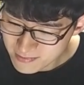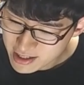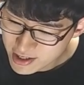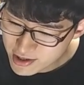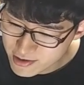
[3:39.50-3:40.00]

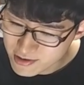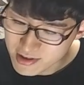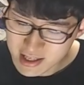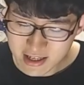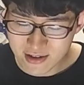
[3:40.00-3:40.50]
9、
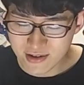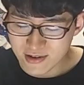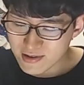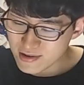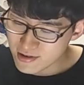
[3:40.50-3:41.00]
2
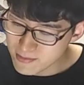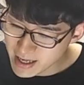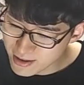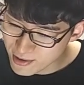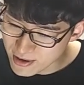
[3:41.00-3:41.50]
クール
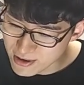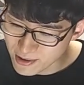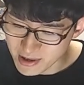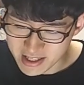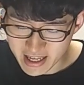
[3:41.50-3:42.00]
目という
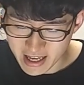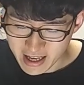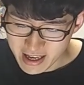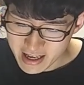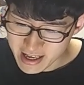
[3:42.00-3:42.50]
子ですね。
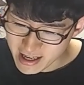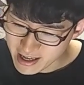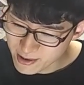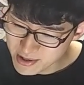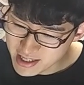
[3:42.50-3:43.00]

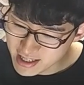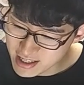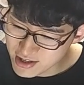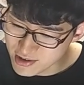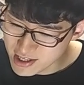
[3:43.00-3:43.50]
えー、こちら
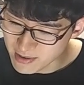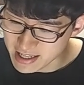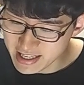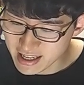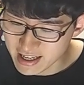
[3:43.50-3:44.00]
22
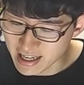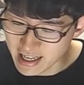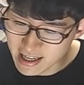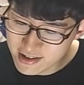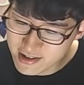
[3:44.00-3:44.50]
は前回
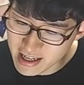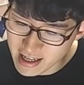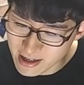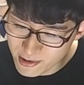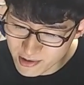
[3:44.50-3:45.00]
ランク外
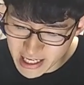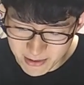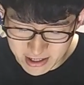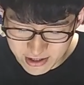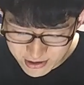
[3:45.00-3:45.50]
から今回
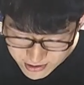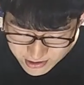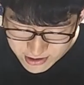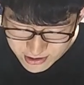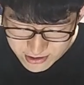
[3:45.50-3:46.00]
は
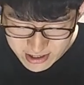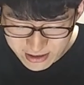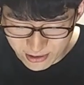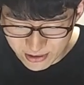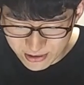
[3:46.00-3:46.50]
19位
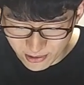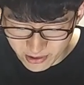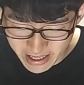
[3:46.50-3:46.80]
というとこ